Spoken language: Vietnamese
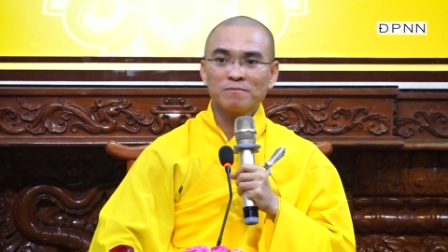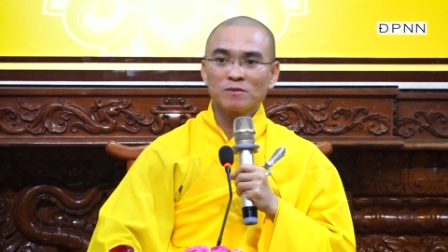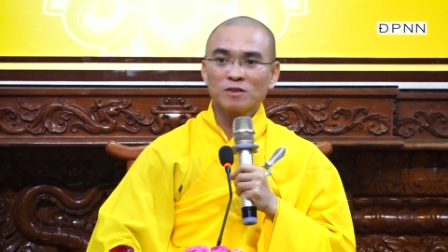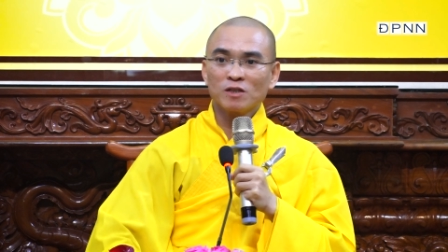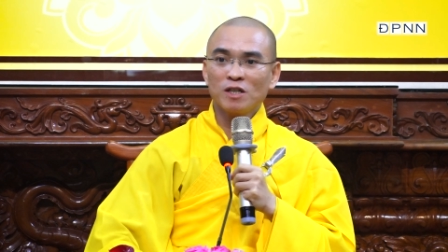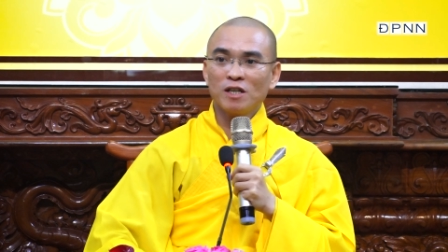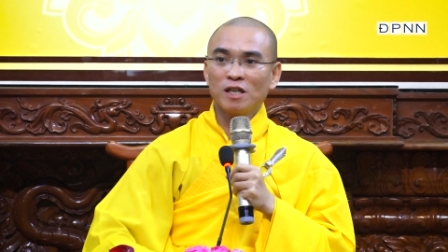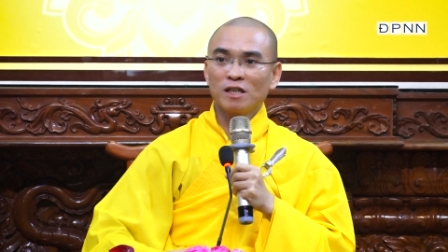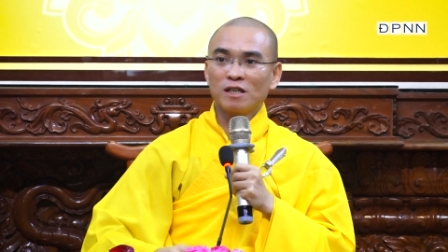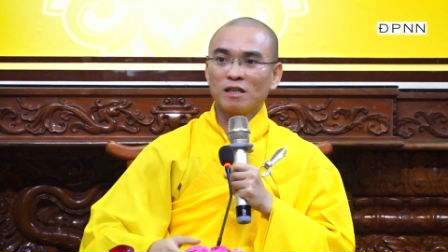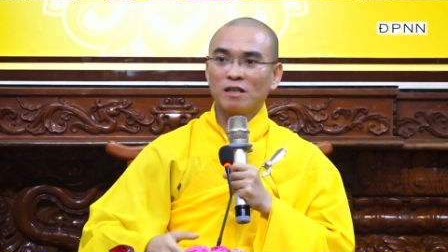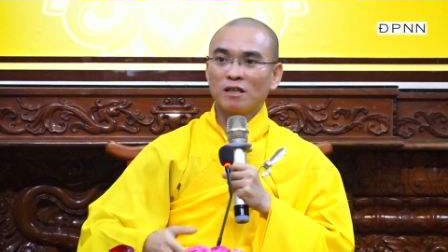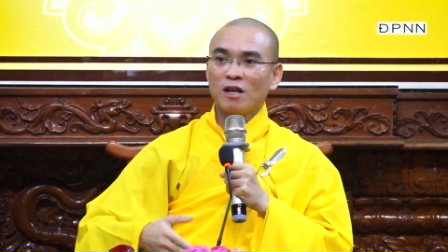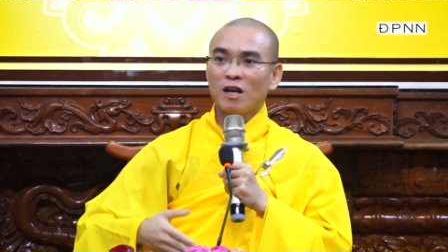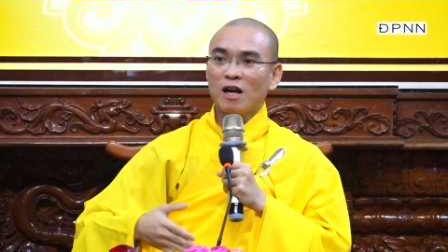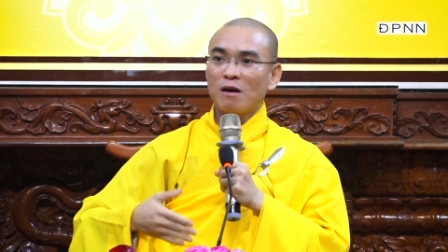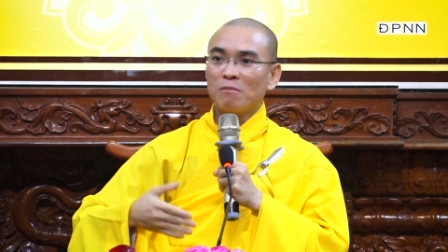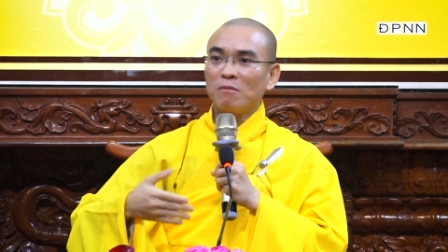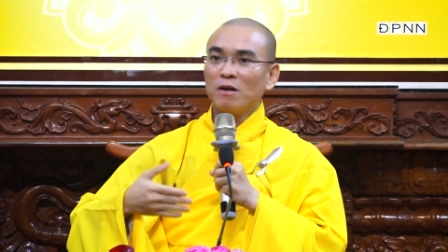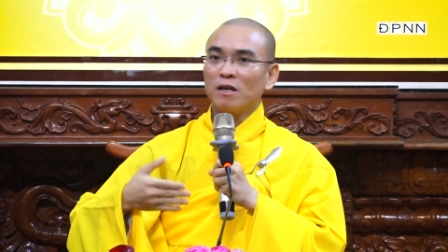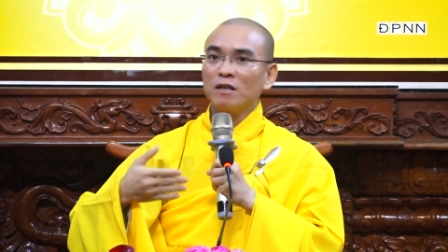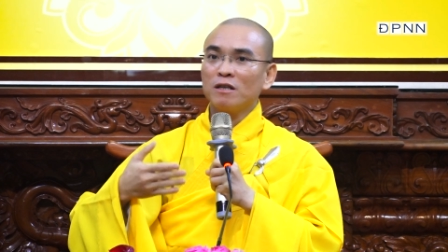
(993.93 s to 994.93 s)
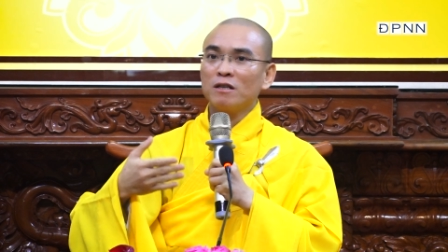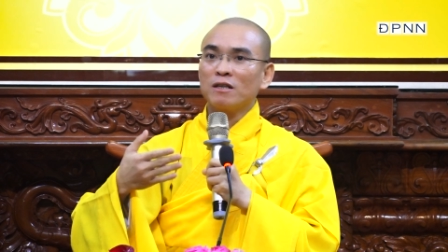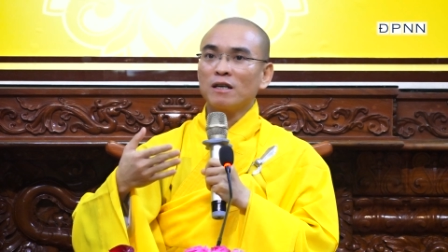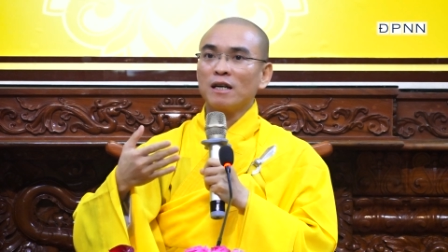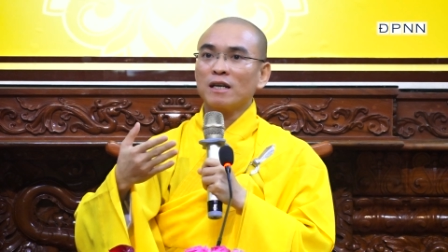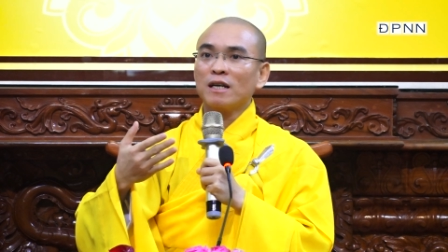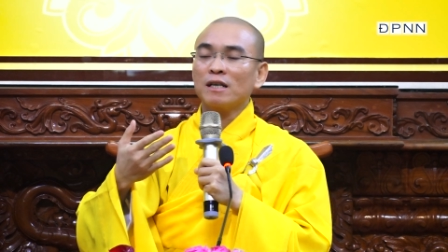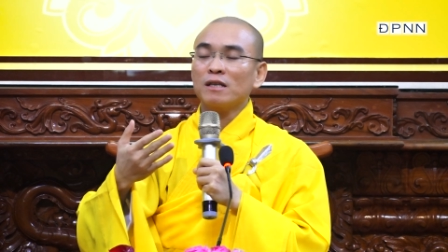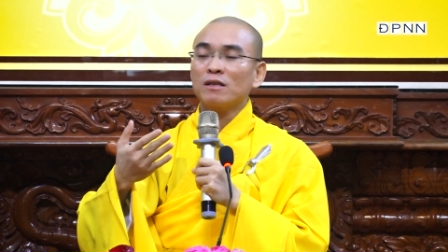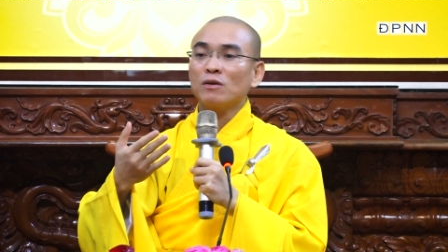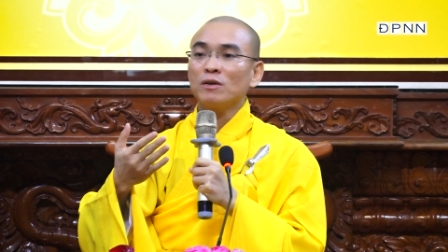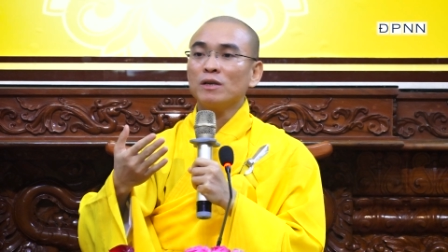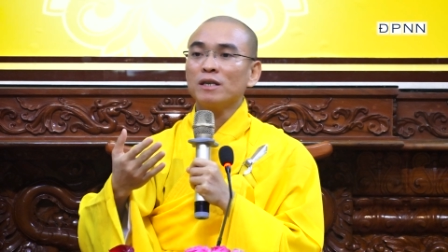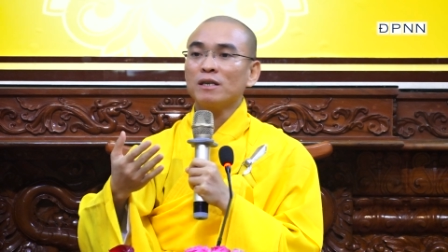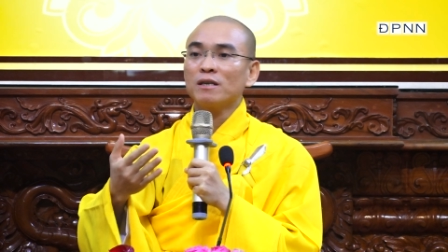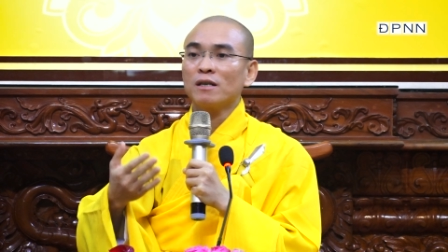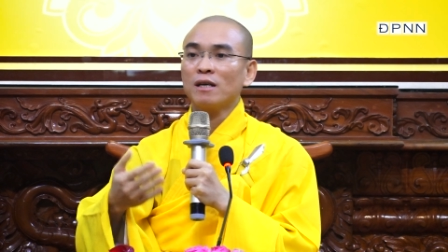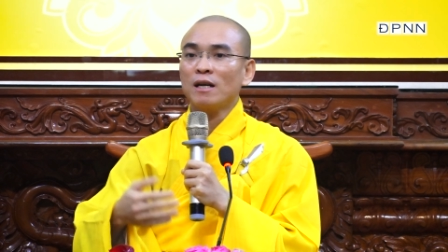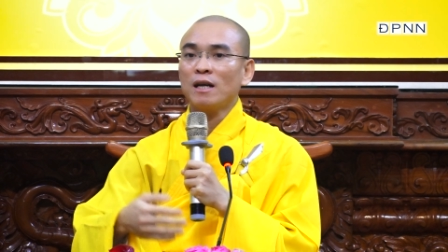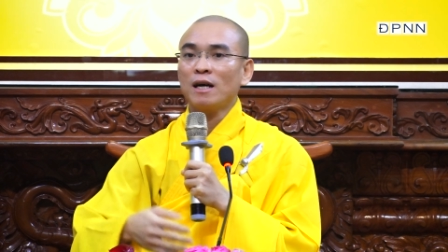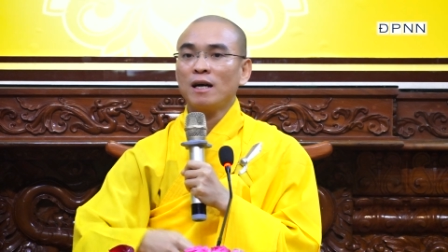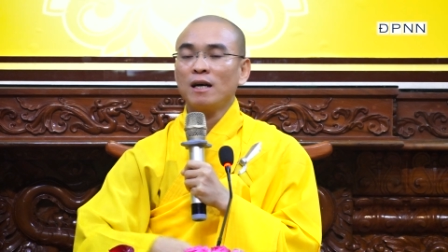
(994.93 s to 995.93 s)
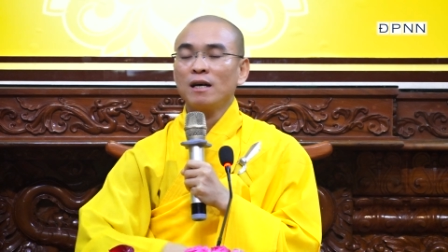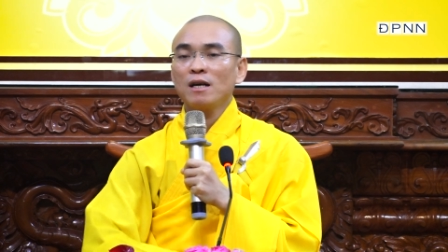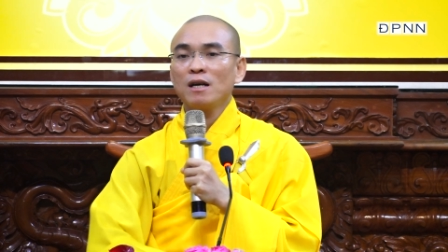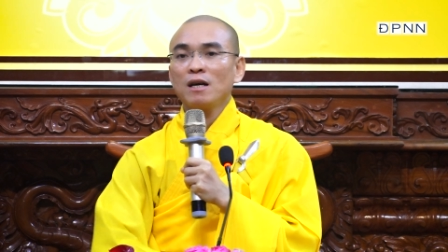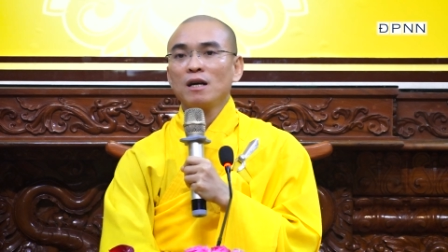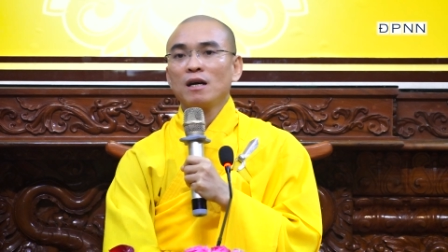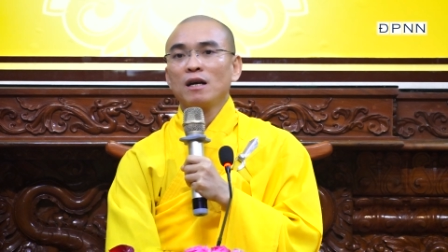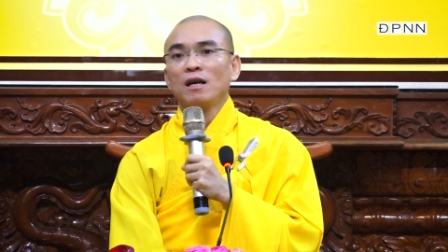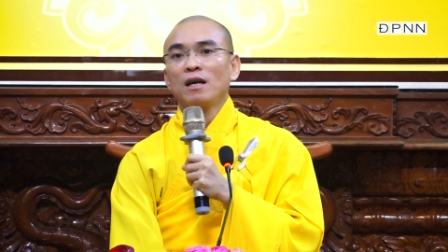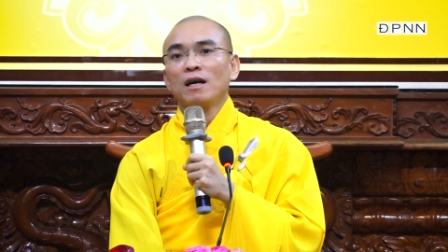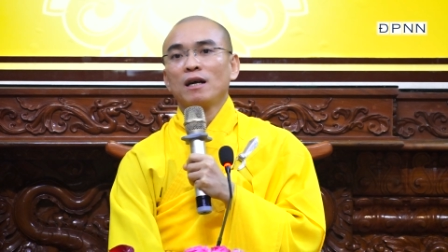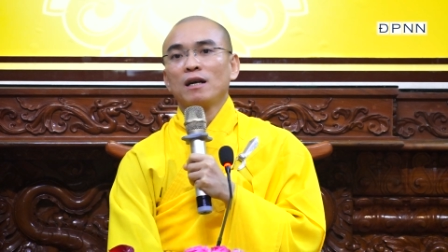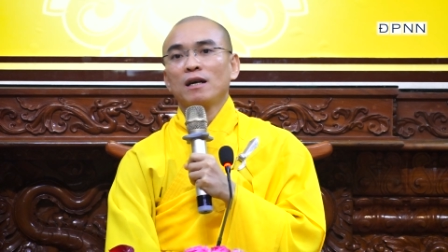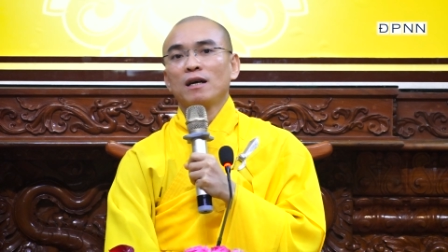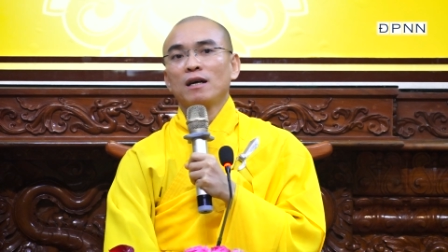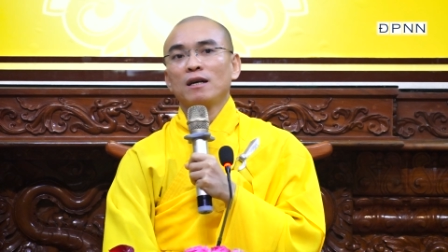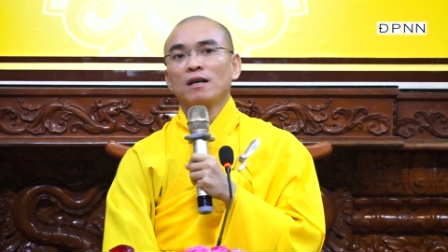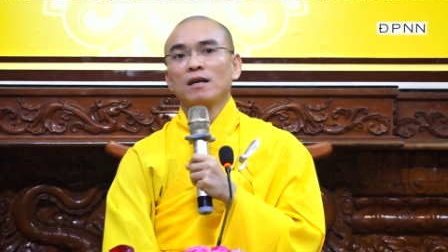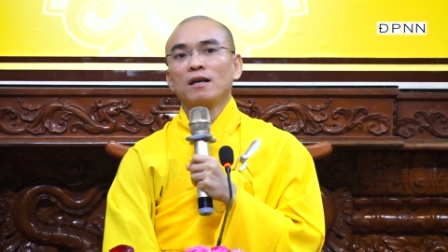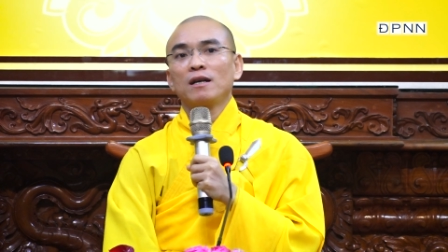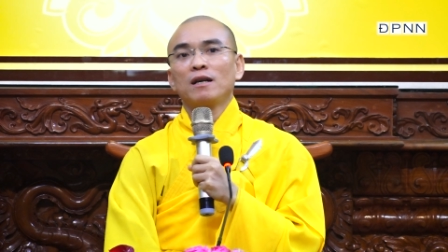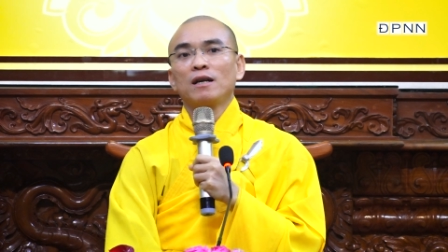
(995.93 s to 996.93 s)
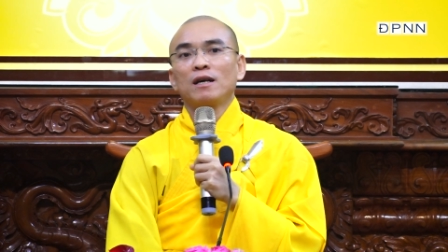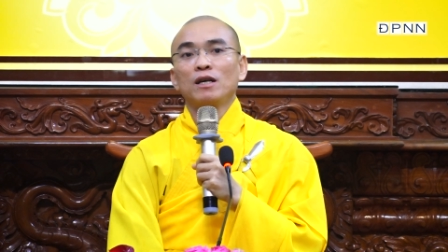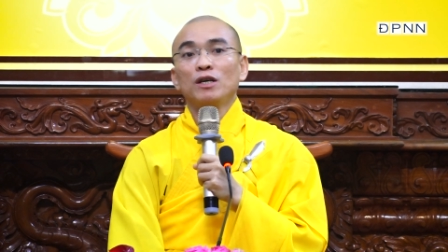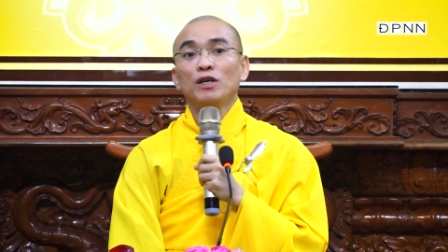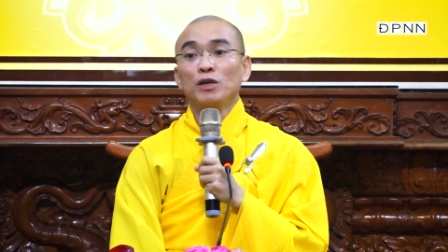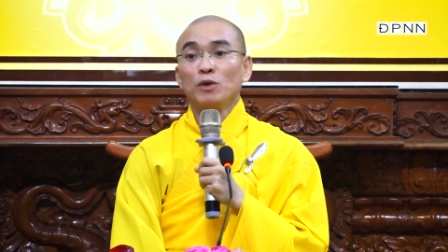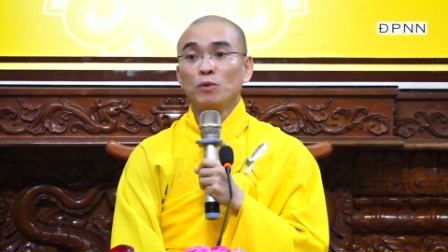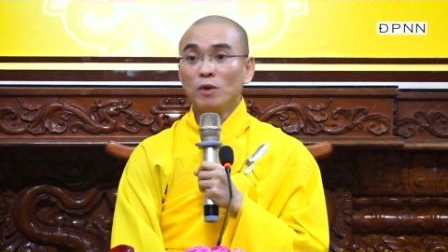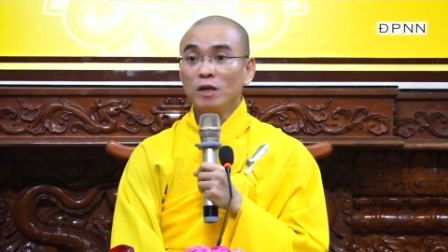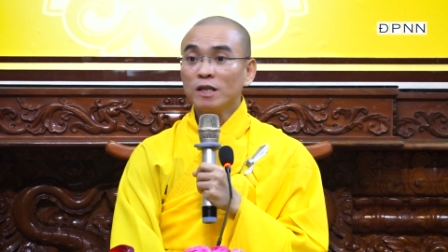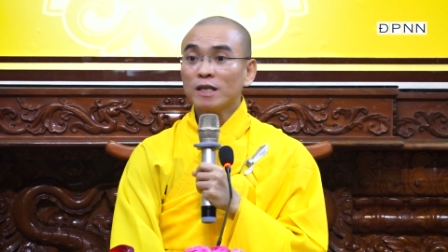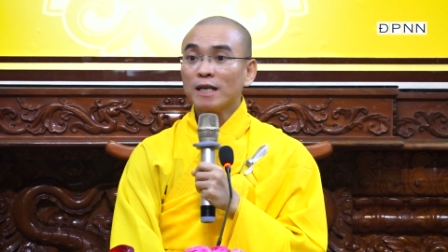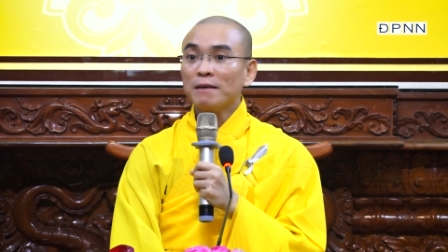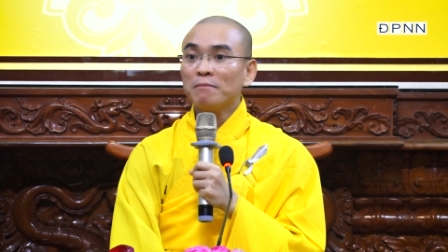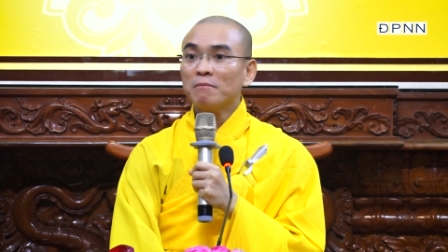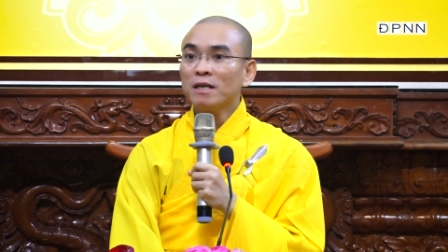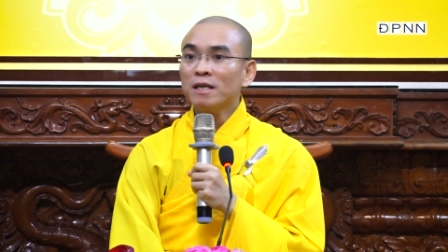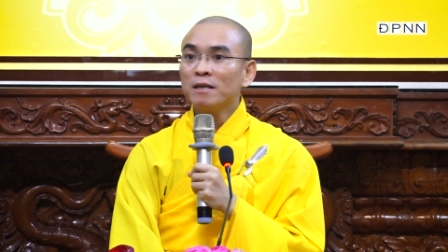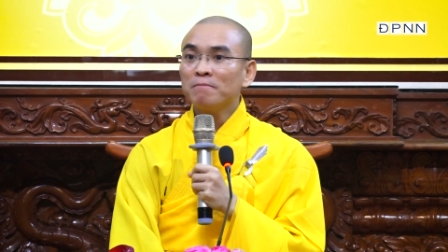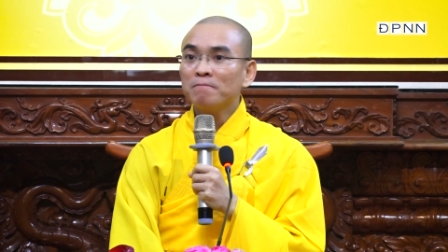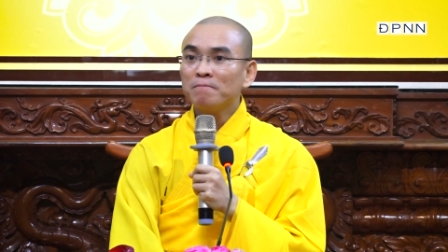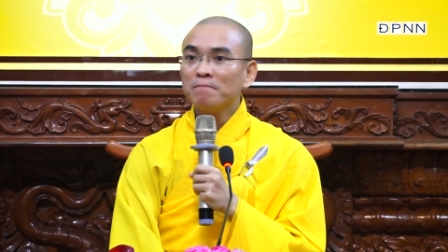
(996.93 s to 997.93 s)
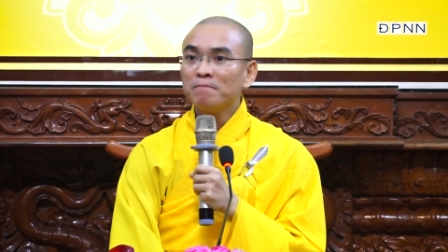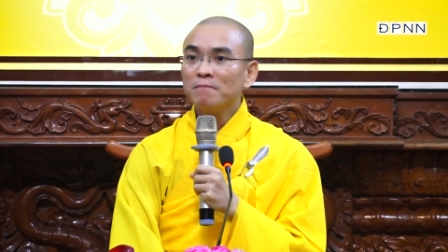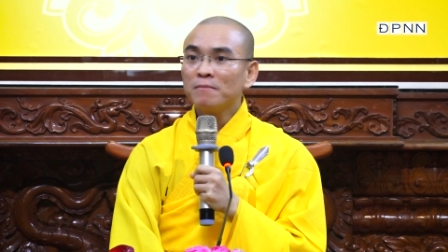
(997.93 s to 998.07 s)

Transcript: Cho nên từ đó ông mới đưa ra cái thuyết gọi là hiệu ứng cánh bướm.